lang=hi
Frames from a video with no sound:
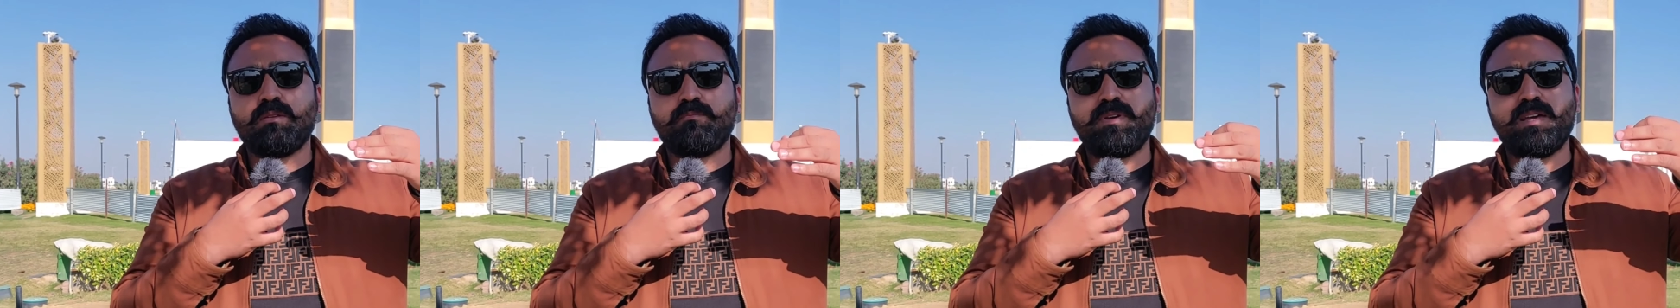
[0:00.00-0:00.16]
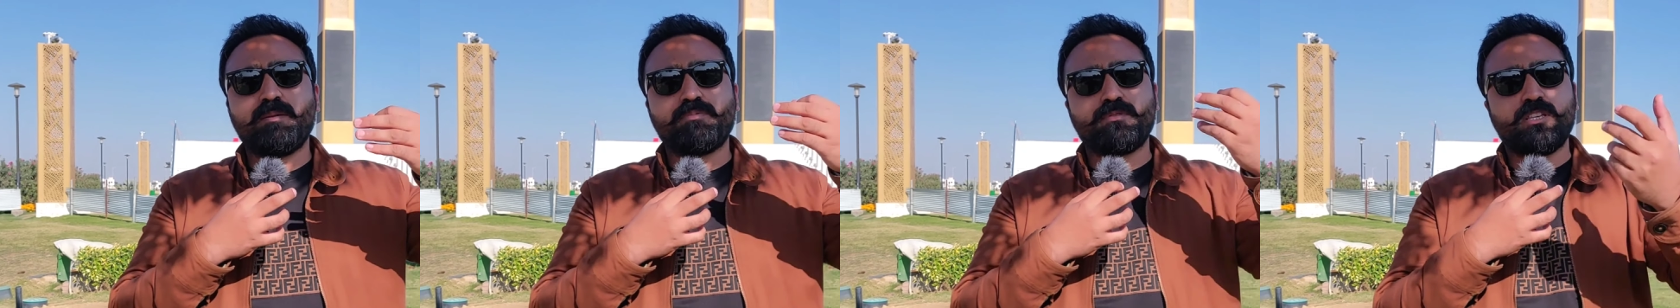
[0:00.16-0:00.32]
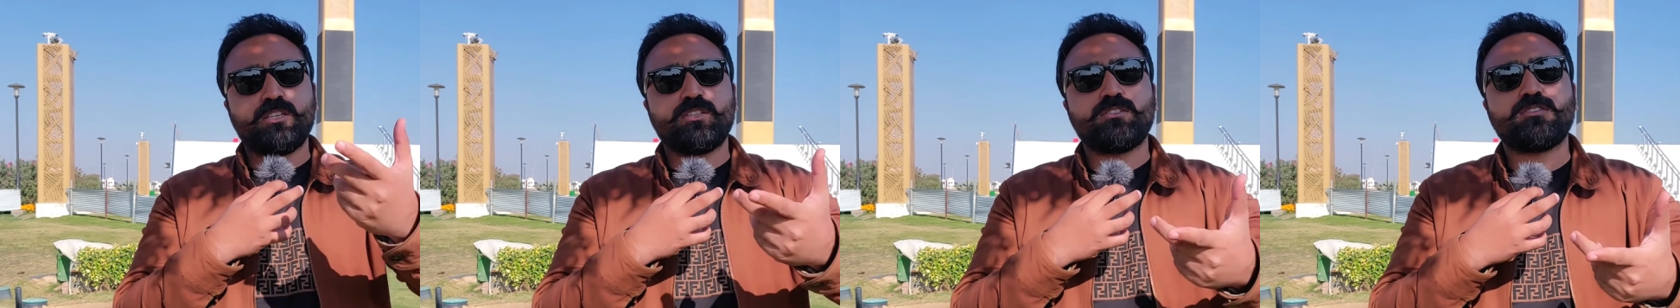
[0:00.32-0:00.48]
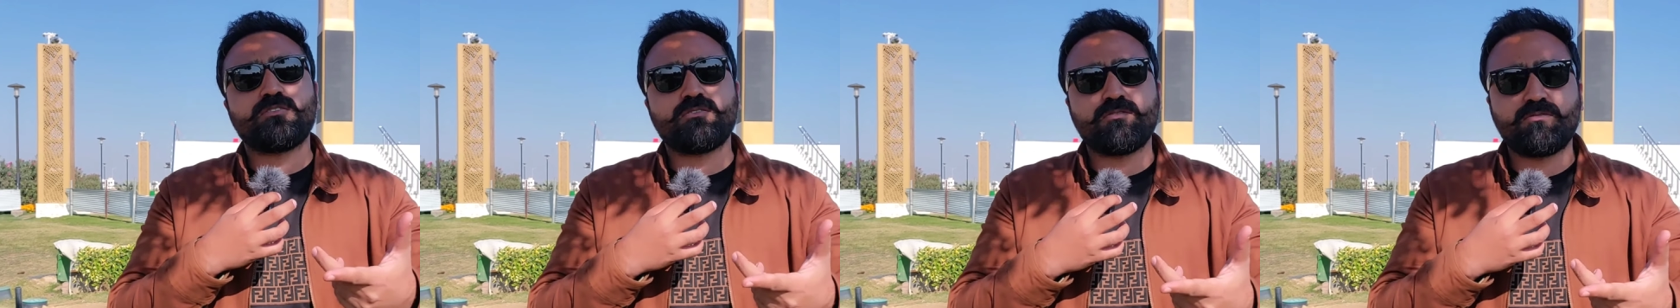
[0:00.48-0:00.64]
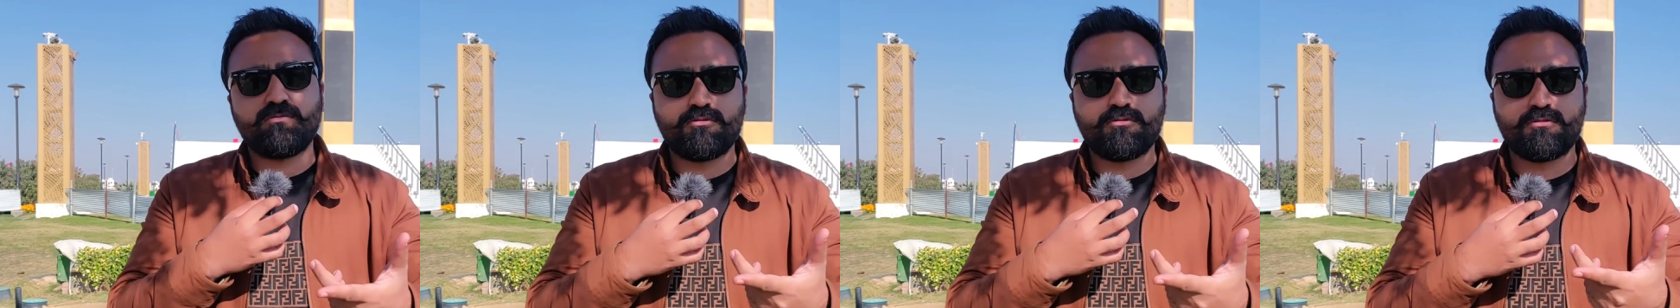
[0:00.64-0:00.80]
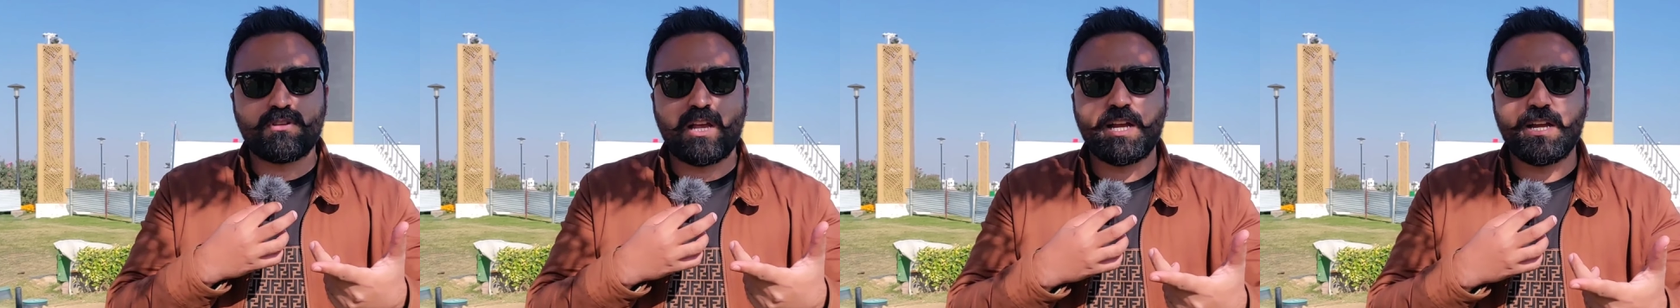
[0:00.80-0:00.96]
मैं किस
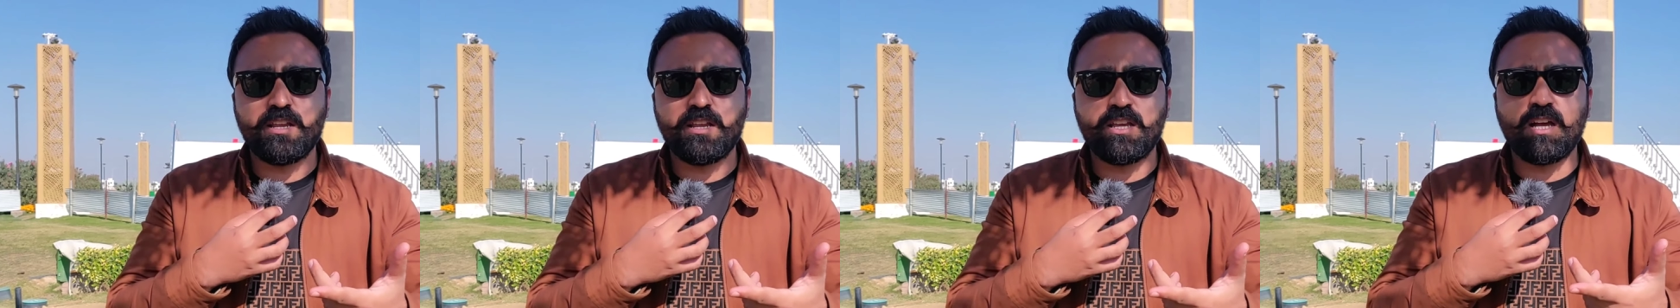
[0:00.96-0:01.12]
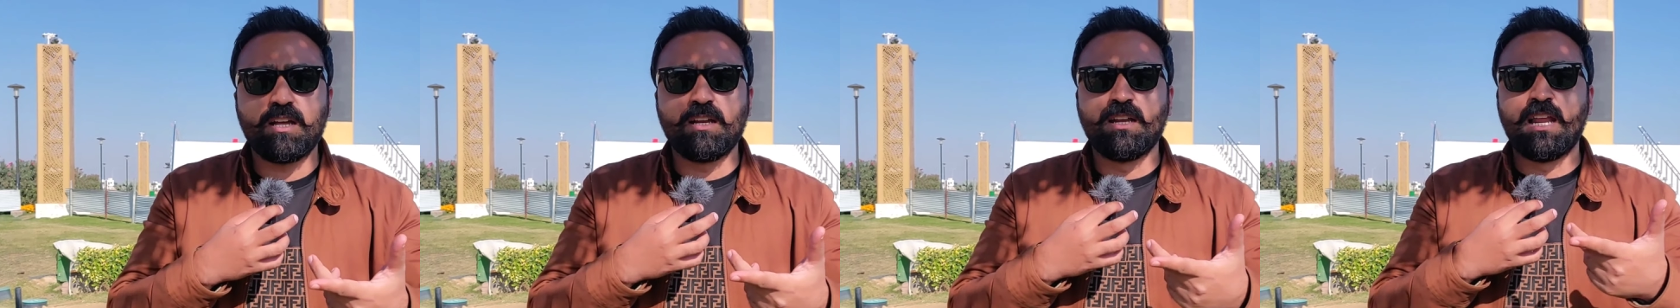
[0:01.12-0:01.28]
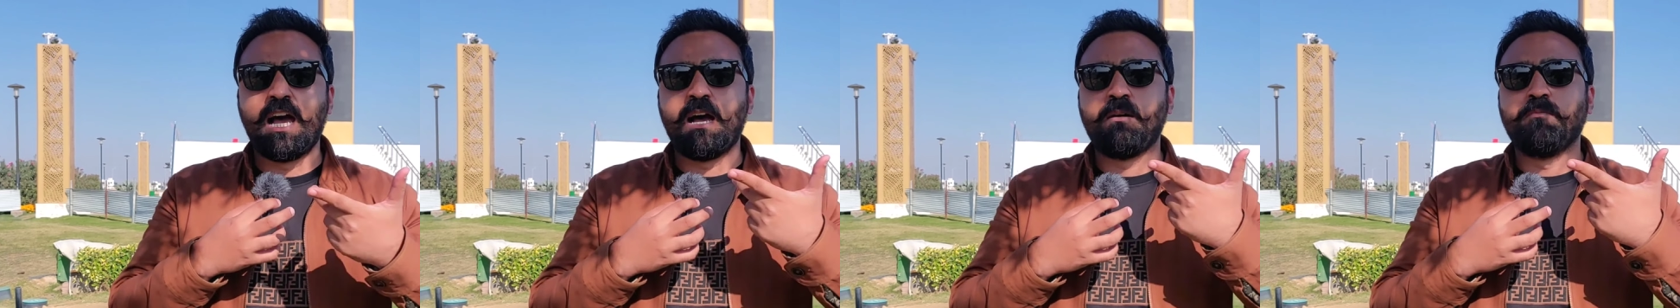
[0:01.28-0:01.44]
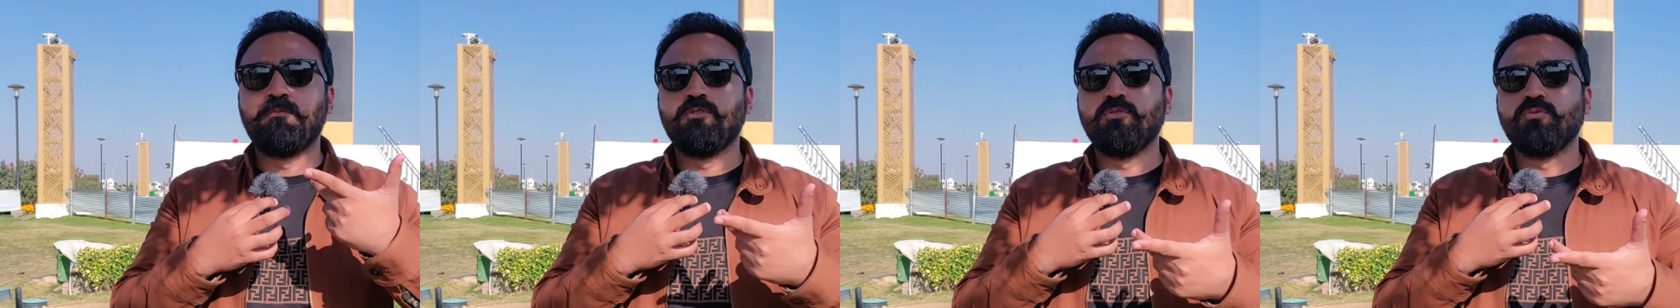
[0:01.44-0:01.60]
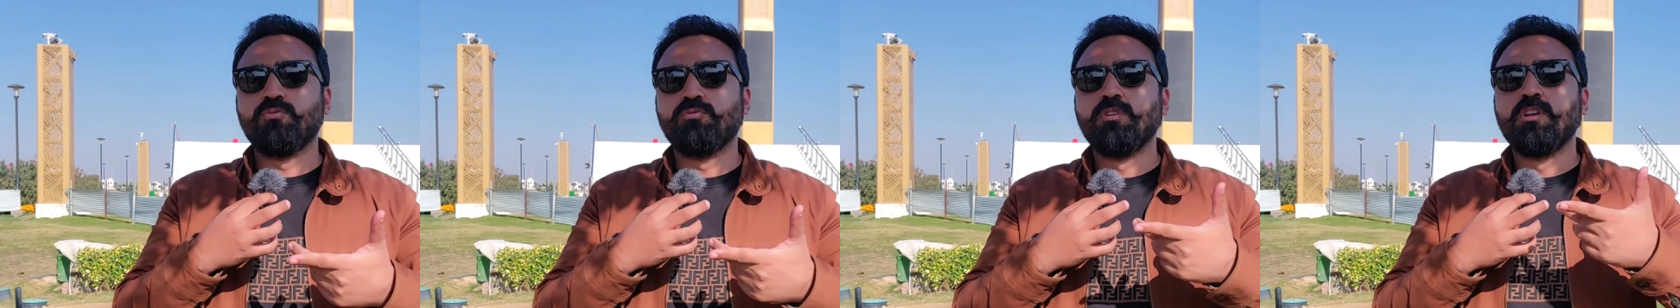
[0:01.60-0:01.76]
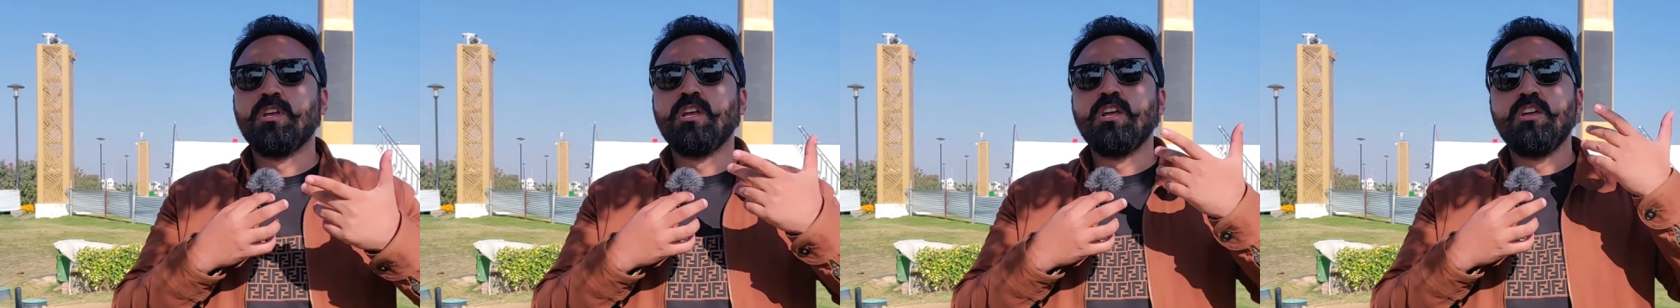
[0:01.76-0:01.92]
सोसाइटी का नाम
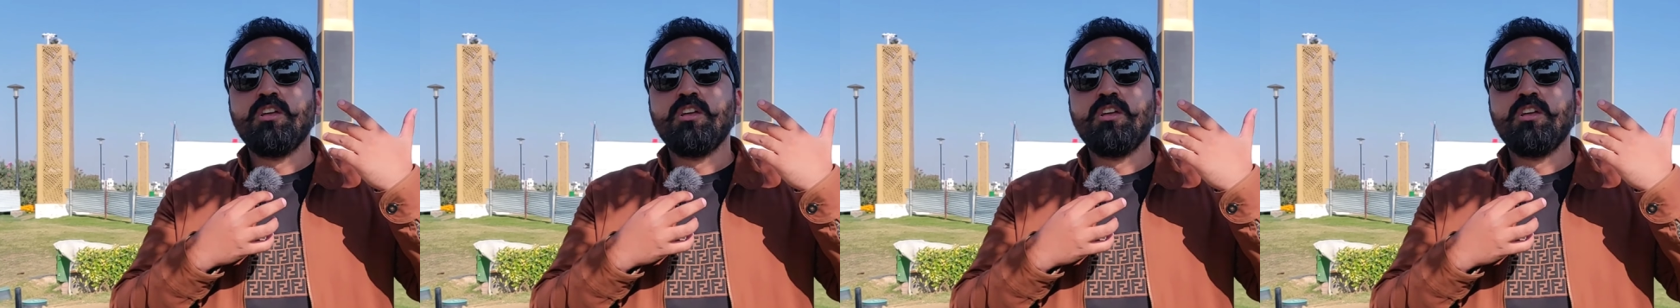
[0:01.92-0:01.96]
लूँ